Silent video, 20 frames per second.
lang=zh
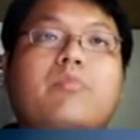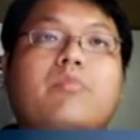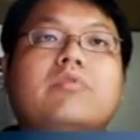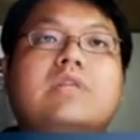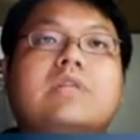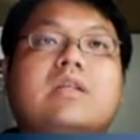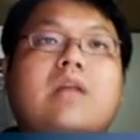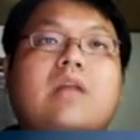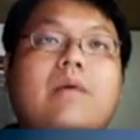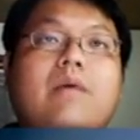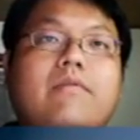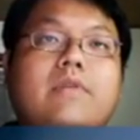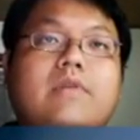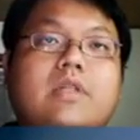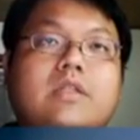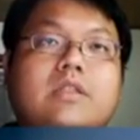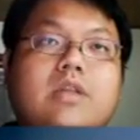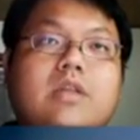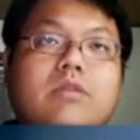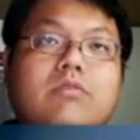目前大部
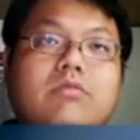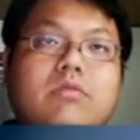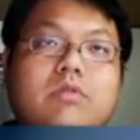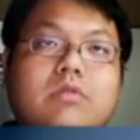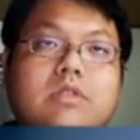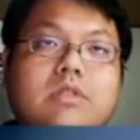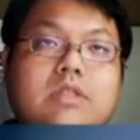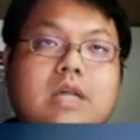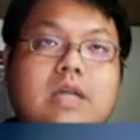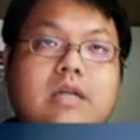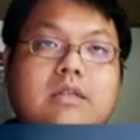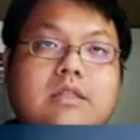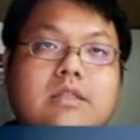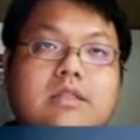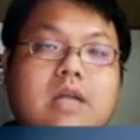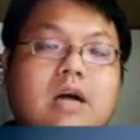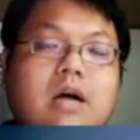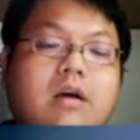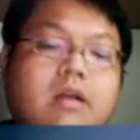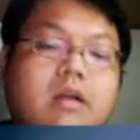分的角度都是这样
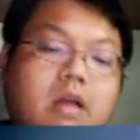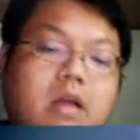想。